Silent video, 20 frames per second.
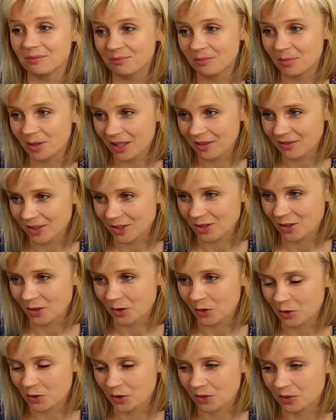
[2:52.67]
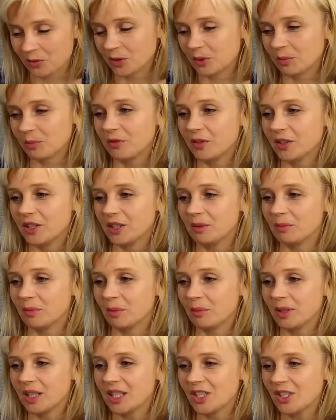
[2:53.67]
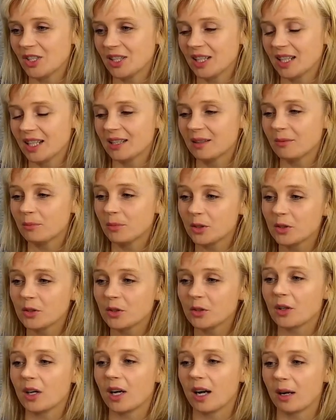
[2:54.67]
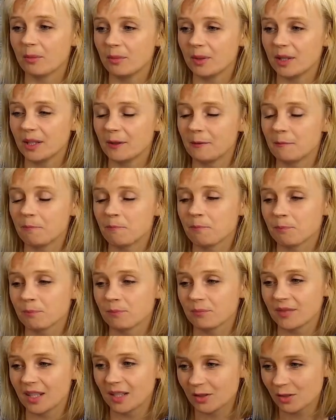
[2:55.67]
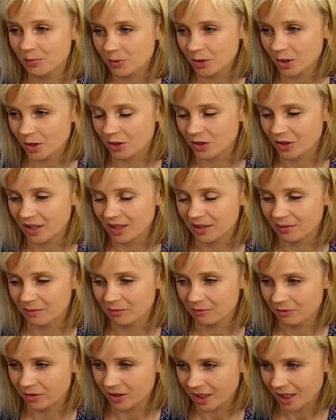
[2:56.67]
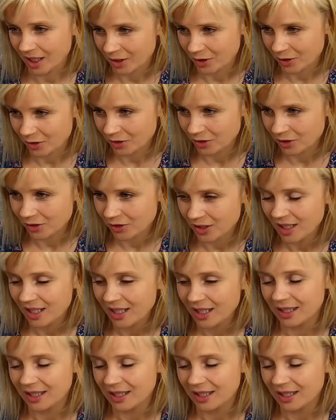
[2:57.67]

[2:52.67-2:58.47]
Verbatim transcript: Pojawia się orzeł w odpowiednim momencie po to, aby tę sprzeczkę wyjaśnić.